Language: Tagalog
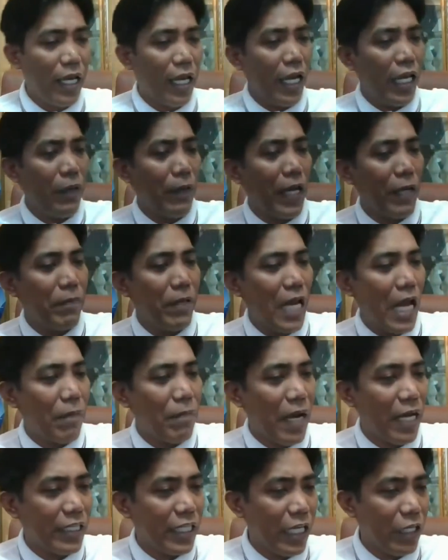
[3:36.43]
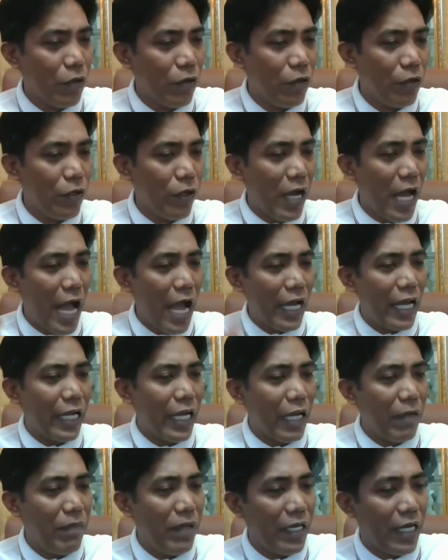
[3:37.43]
Anyway, binabati ko yung
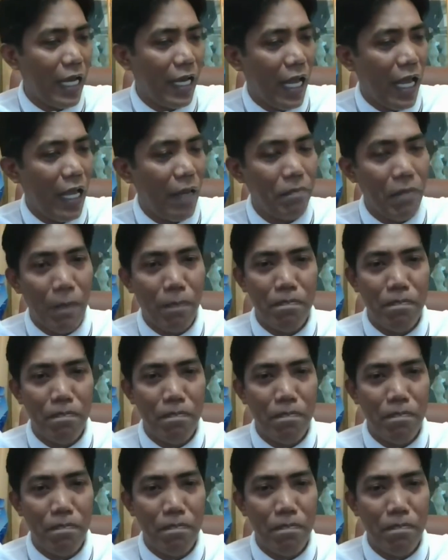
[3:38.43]
aking kaibigan. Ha?